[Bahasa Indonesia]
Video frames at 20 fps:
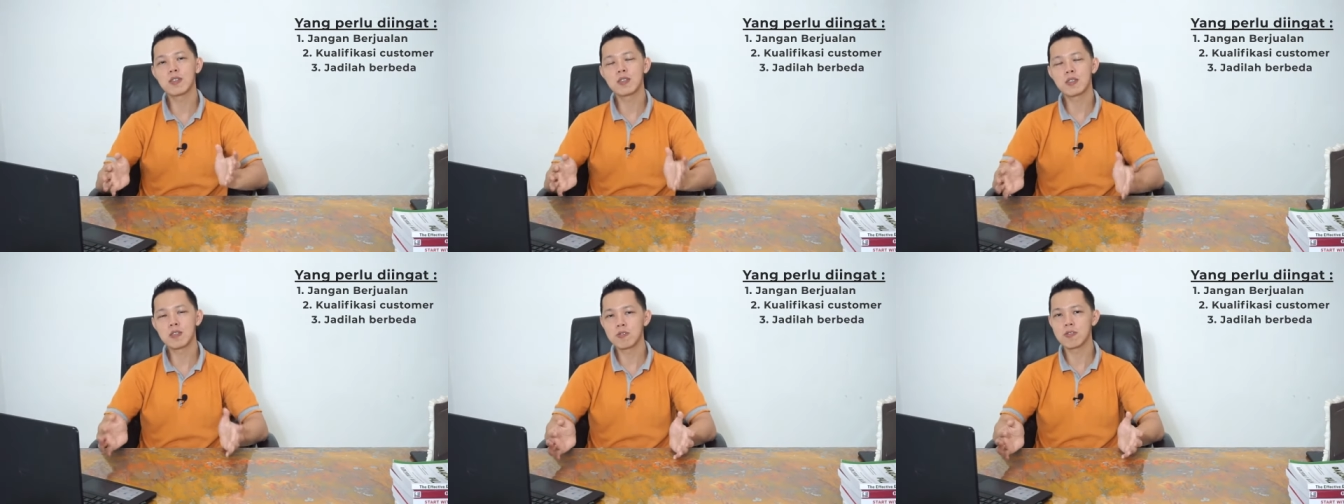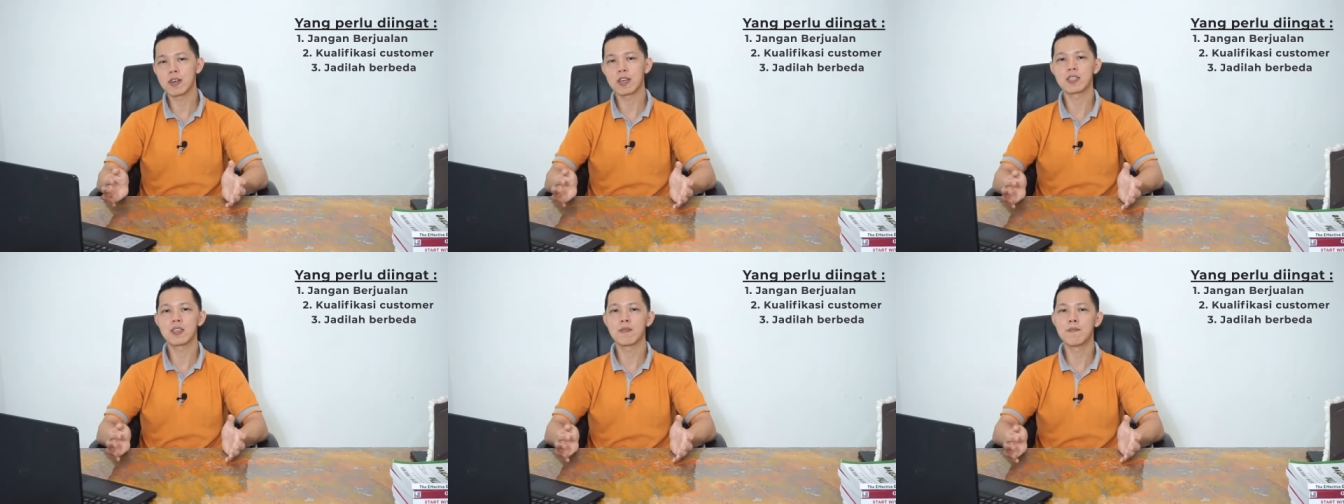tentu
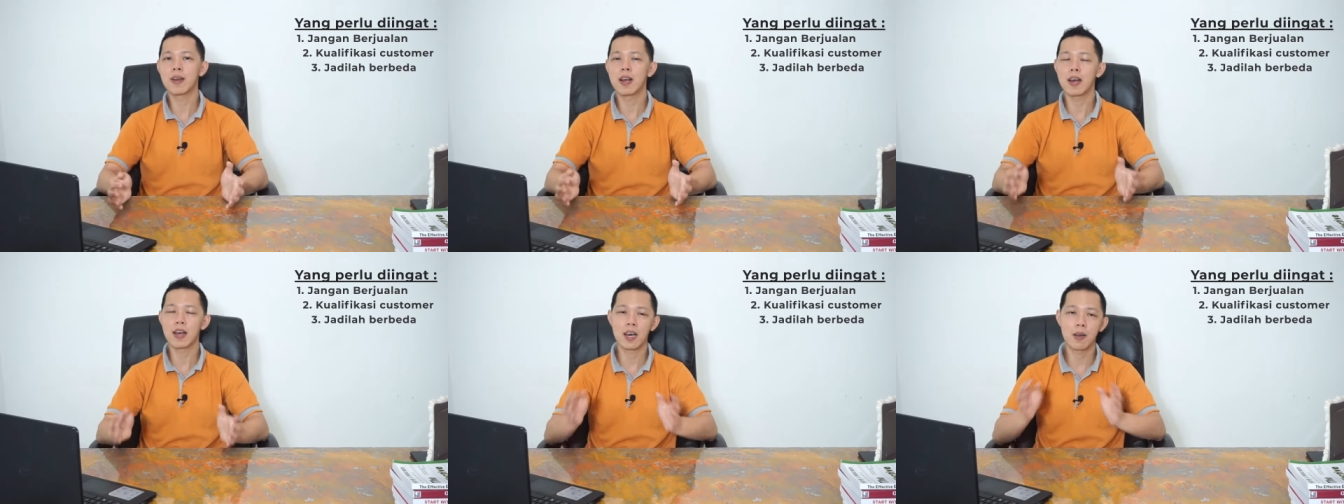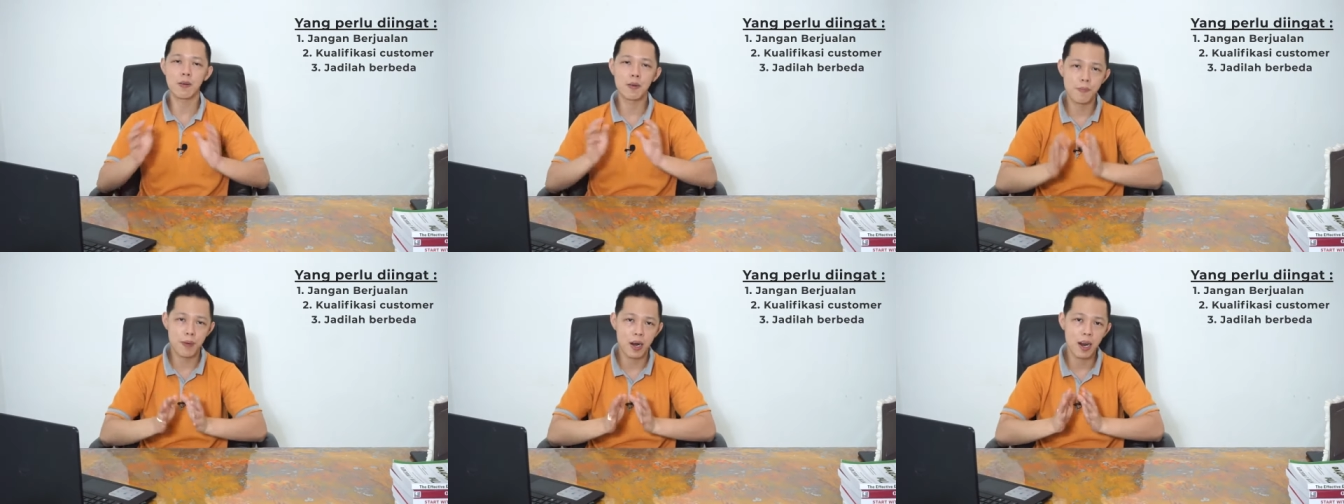customer
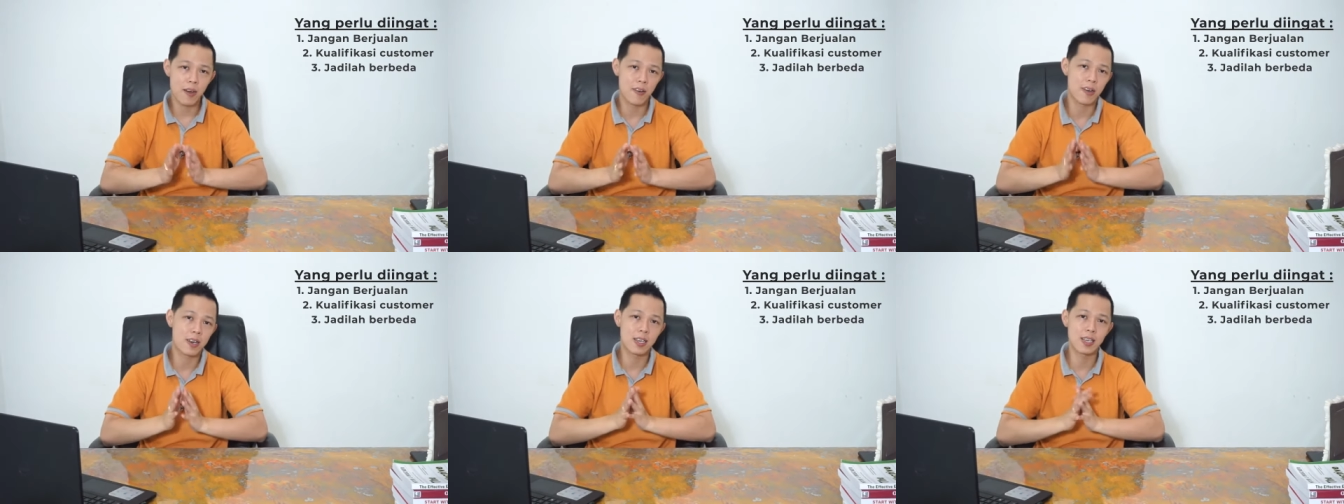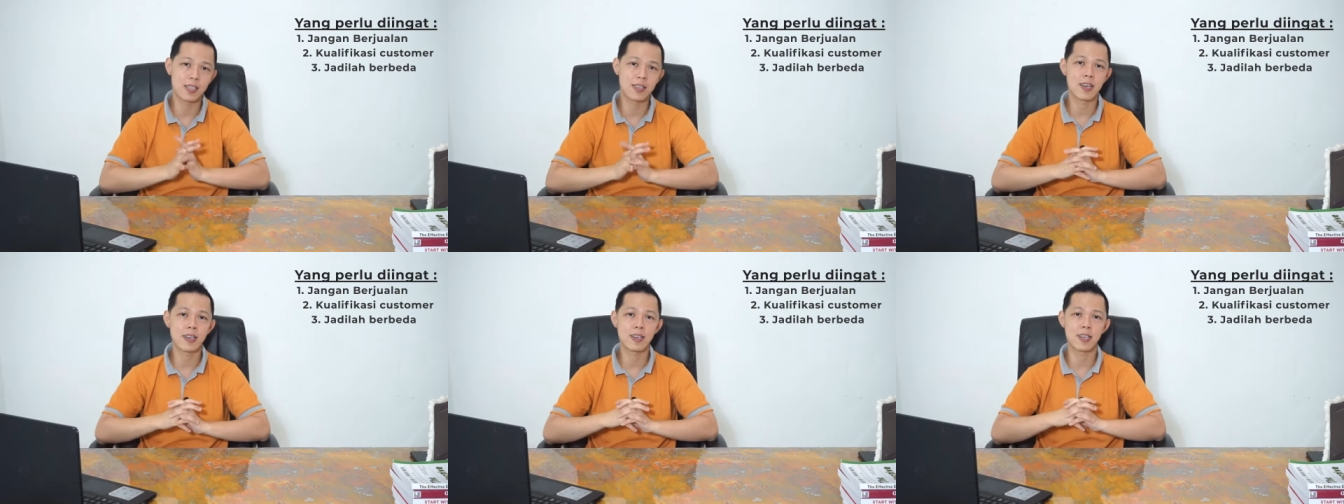akan melakukan
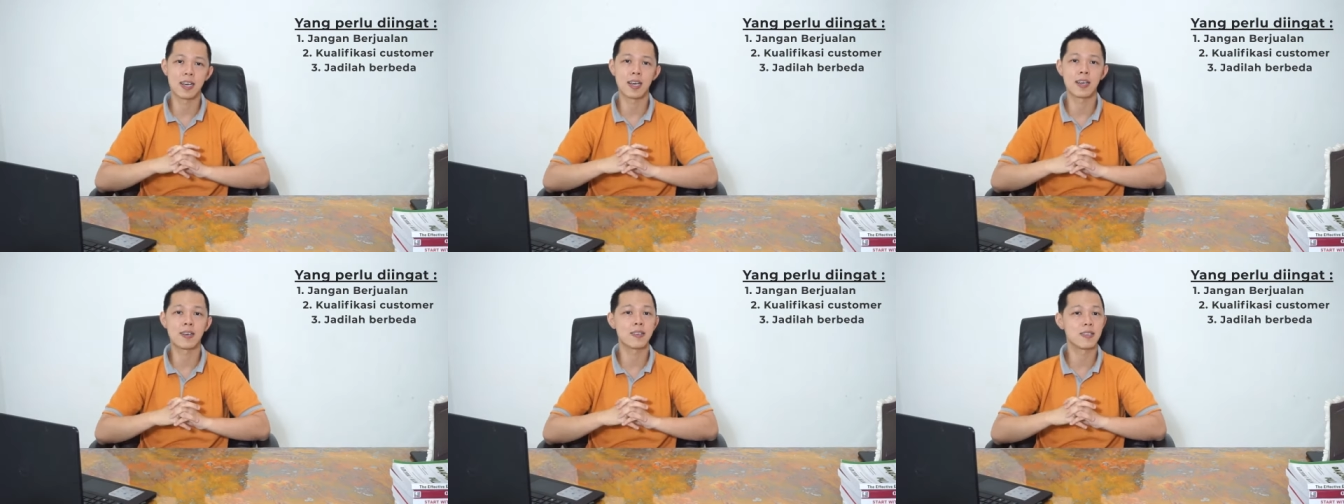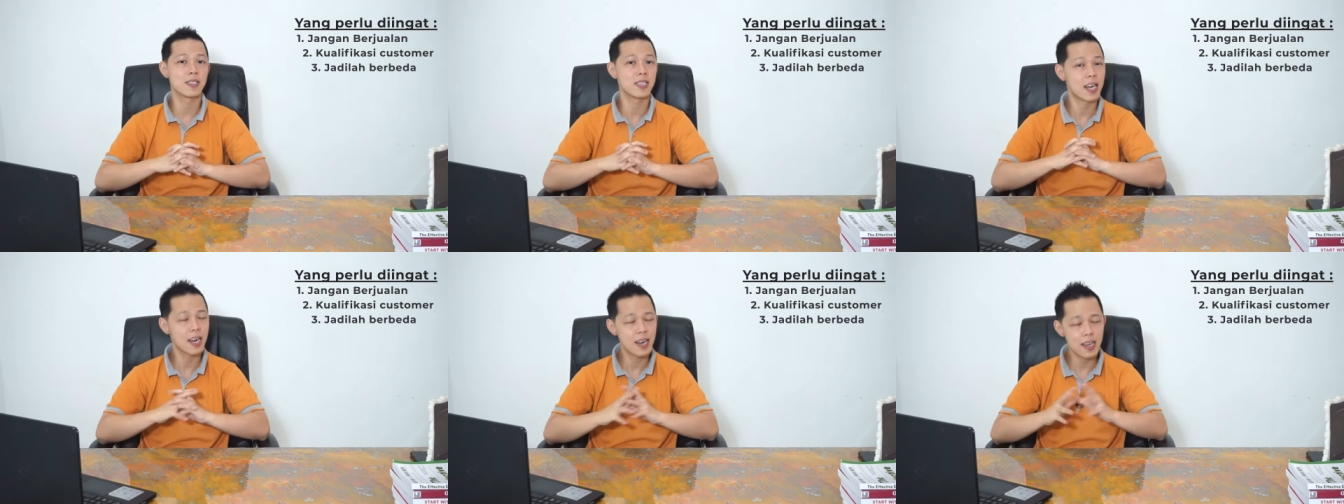kita
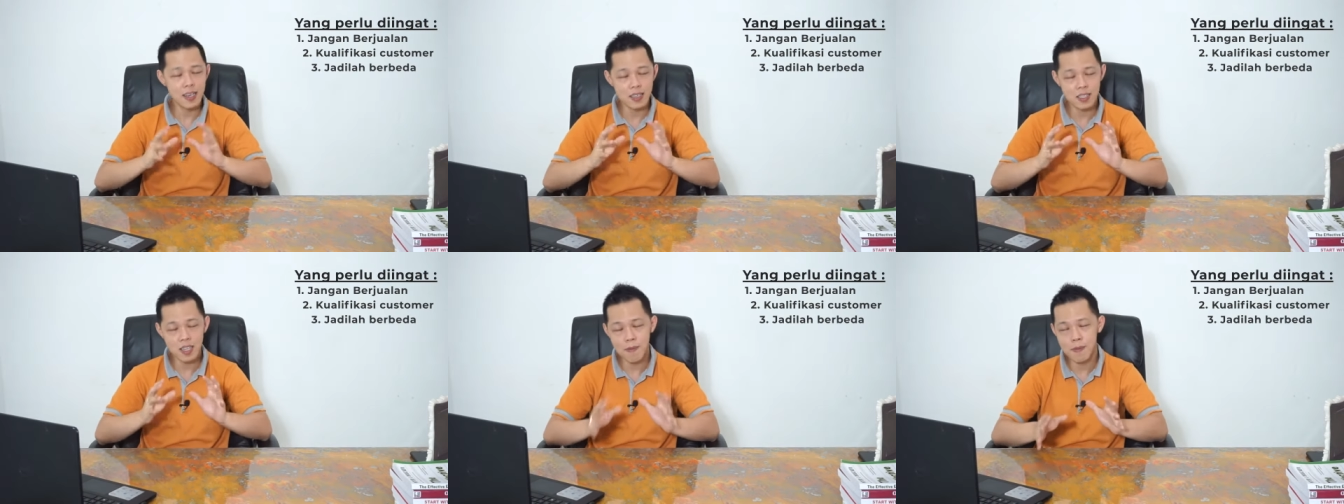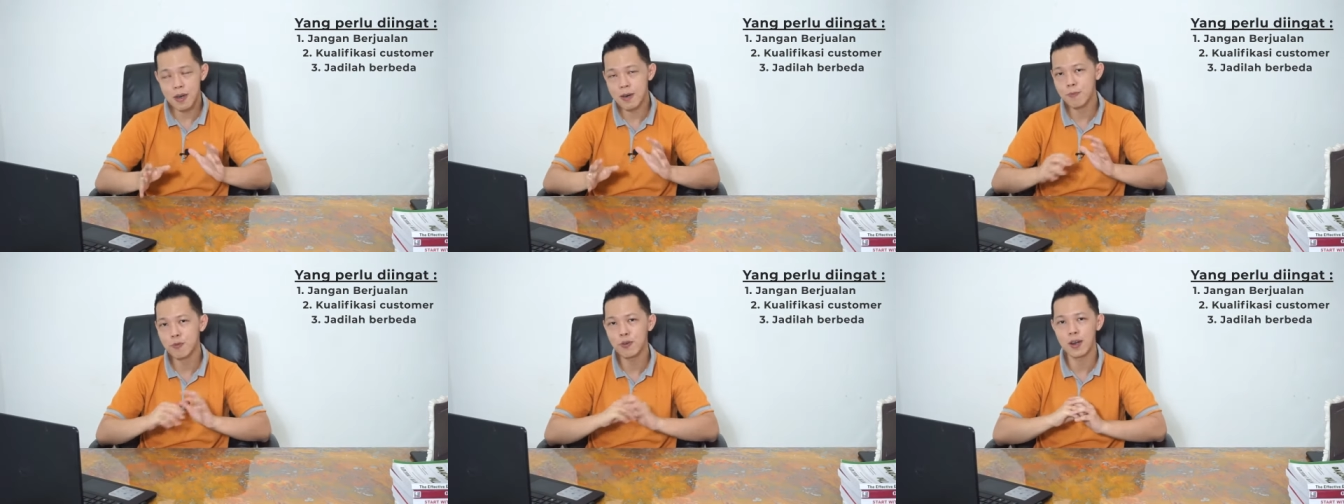dengan cara yang
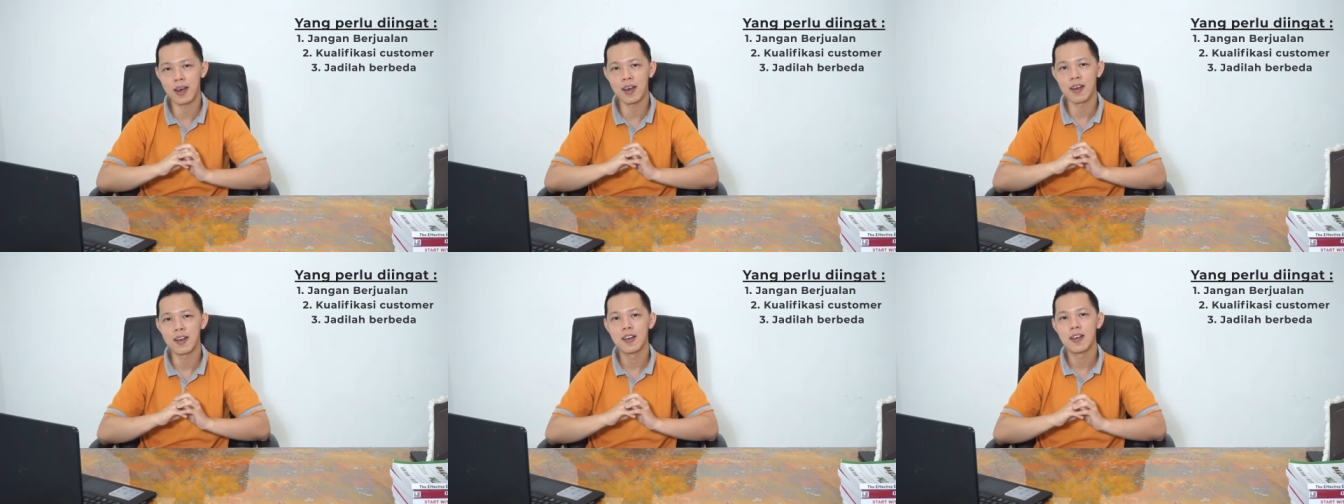sama pula.